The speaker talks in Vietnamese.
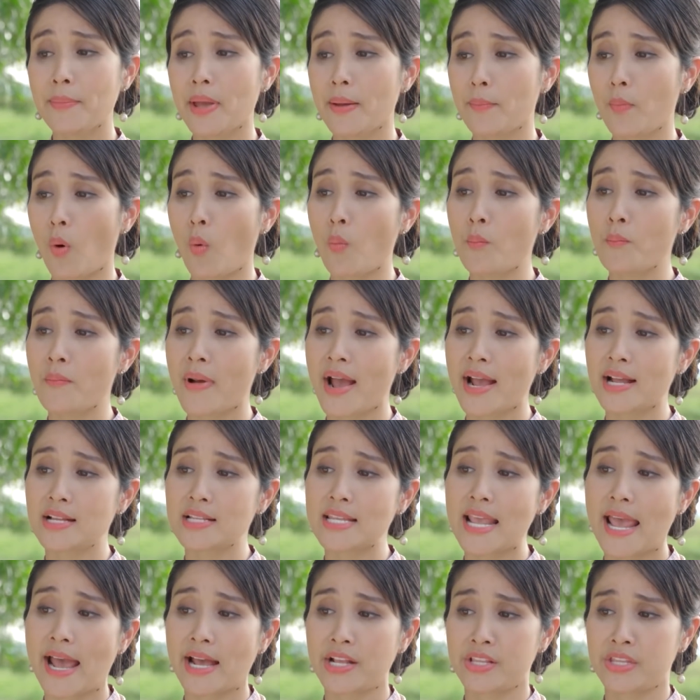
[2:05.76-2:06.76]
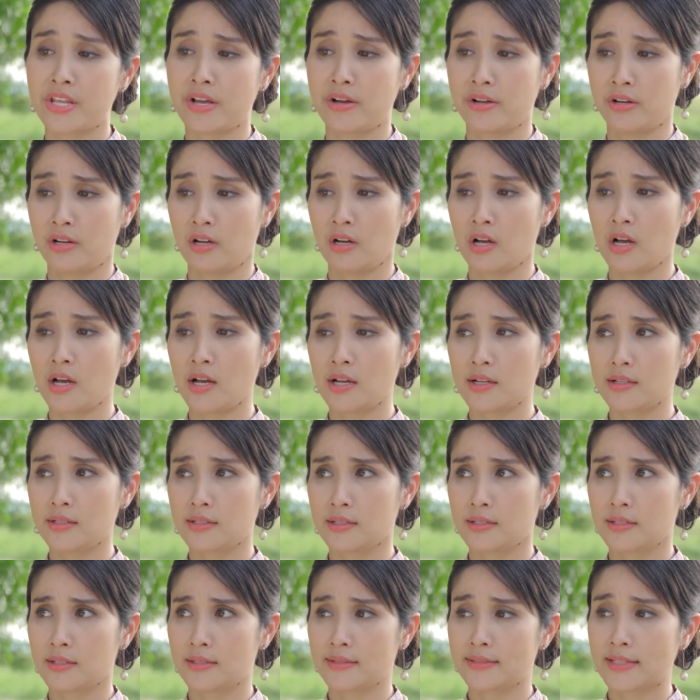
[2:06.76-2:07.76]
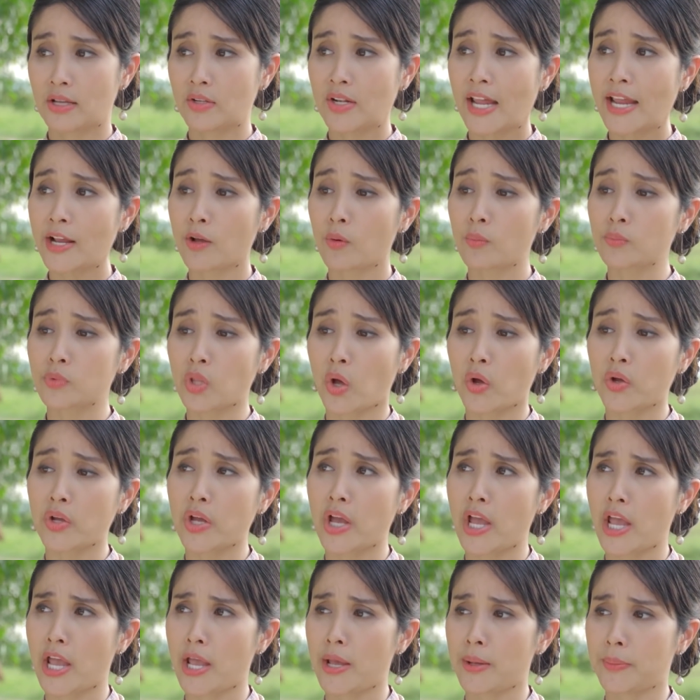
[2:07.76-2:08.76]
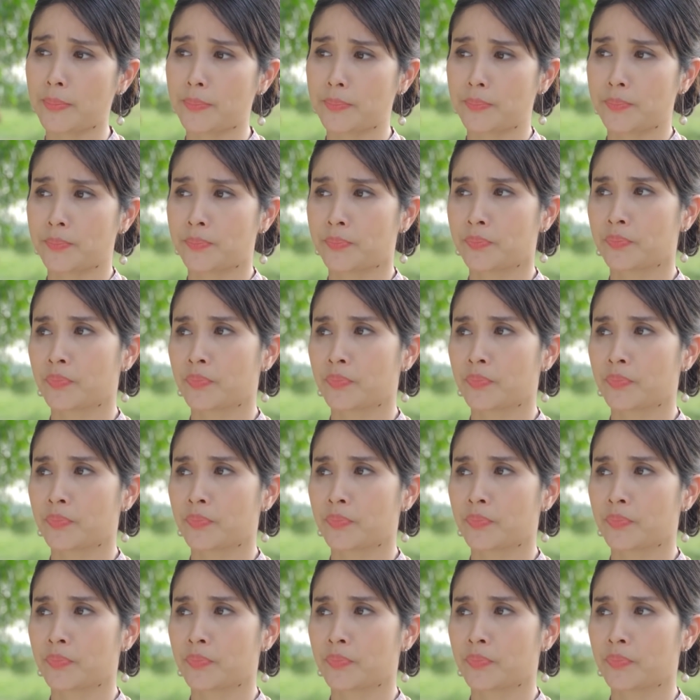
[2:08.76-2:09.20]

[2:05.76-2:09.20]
Thấy mày bụng mang dạ chữa, tao thấy cũng tội nghiệp.